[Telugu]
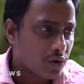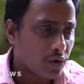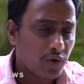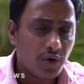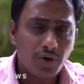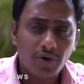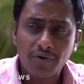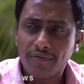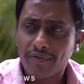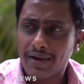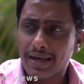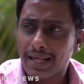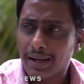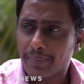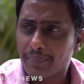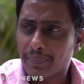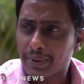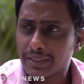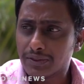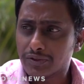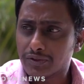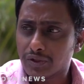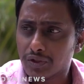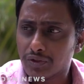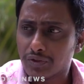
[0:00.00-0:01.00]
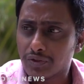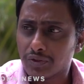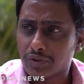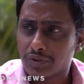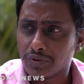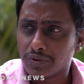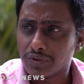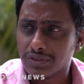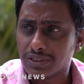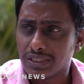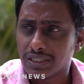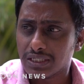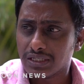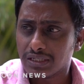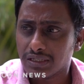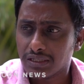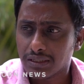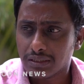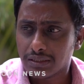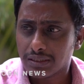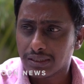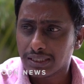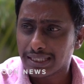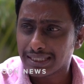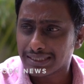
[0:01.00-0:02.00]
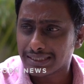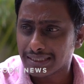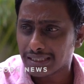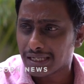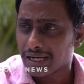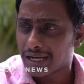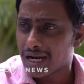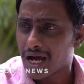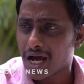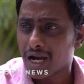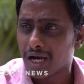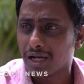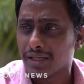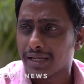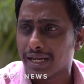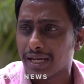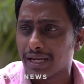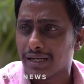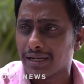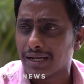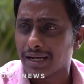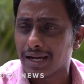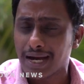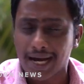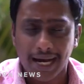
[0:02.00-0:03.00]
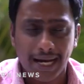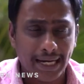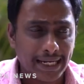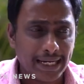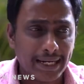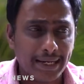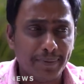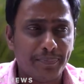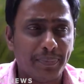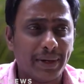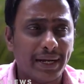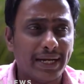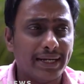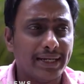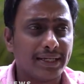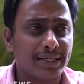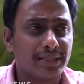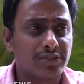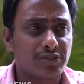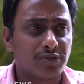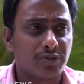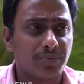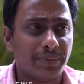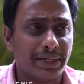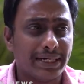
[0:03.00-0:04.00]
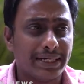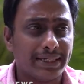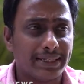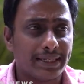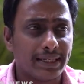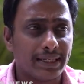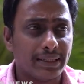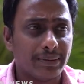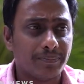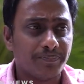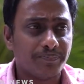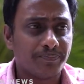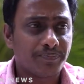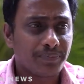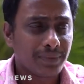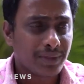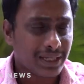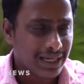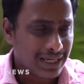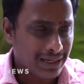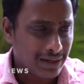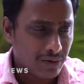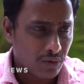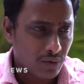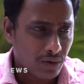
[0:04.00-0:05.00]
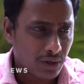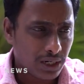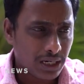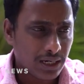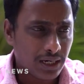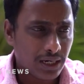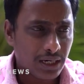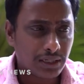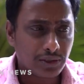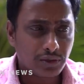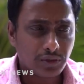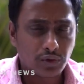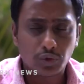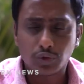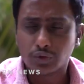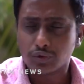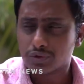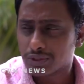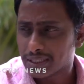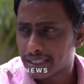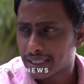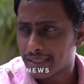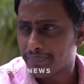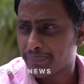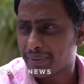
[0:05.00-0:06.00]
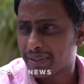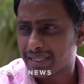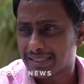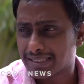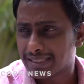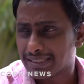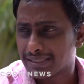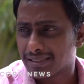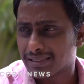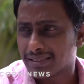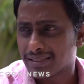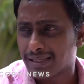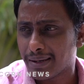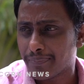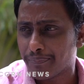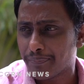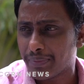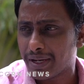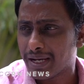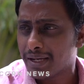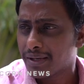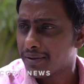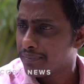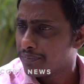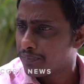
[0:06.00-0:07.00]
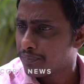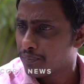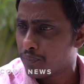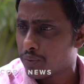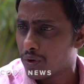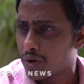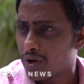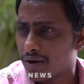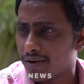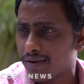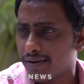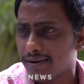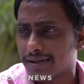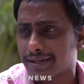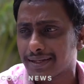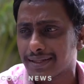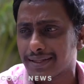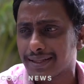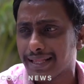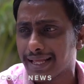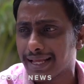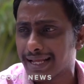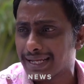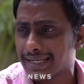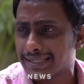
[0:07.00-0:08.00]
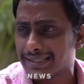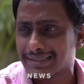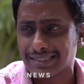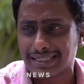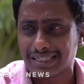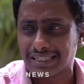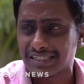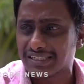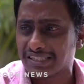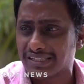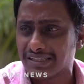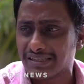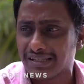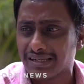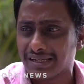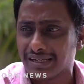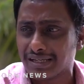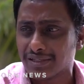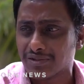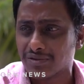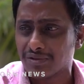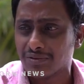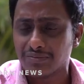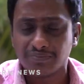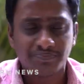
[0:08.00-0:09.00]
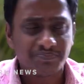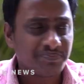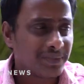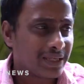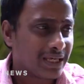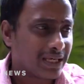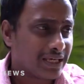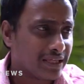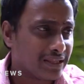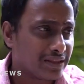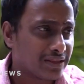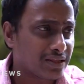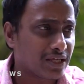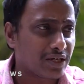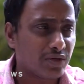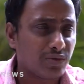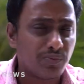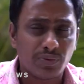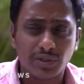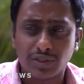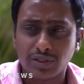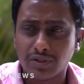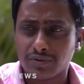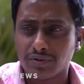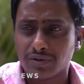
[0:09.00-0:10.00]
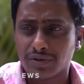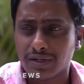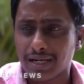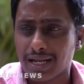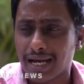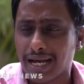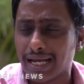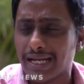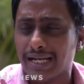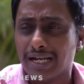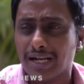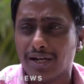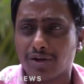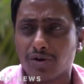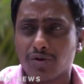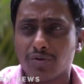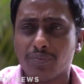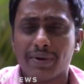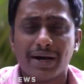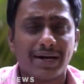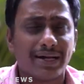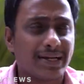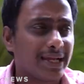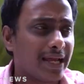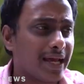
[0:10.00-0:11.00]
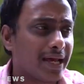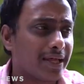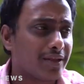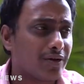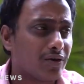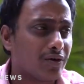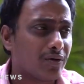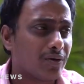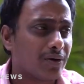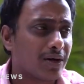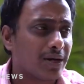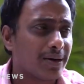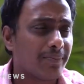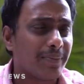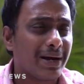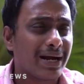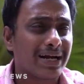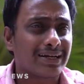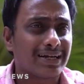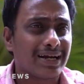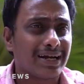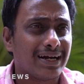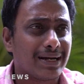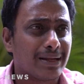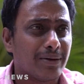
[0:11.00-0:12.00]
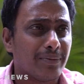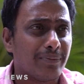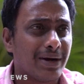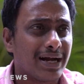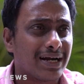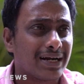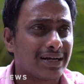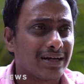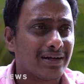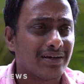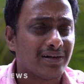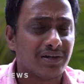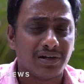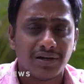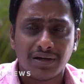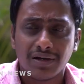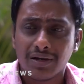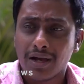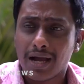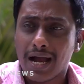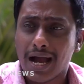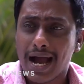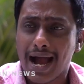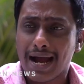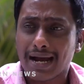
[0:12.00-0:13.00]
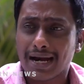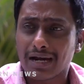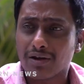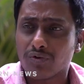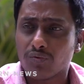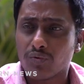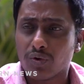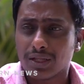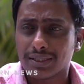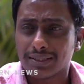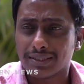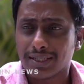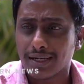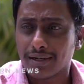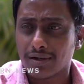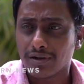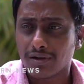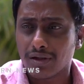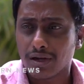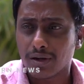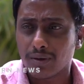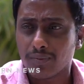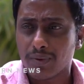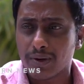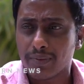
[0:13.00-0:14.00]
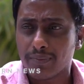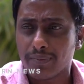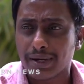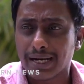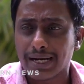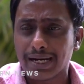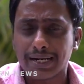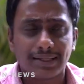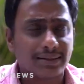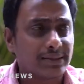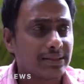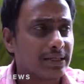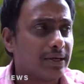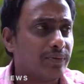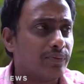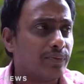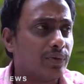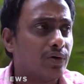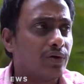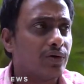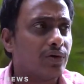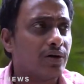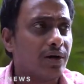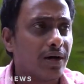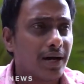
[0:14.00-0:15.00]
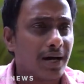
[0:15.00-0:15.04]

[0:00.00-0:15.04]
రెండు వేల పంతొమ్మిది నుంచి గత నాలుగేళ్లుగా అన్ని పెండింగ్స్ పెట్టి ఒక టూ త్రీ పర్సెంట్ తప్ప పోలవరం దగ్గర చేసింది లేదు ఇంతకుముందు ఉన్న అనిల్ కుమార్ యాదవ్ కూడా మాట్లాడే మాటలు అక్కడ వంద అడుగుల బొమ్మ కడతాము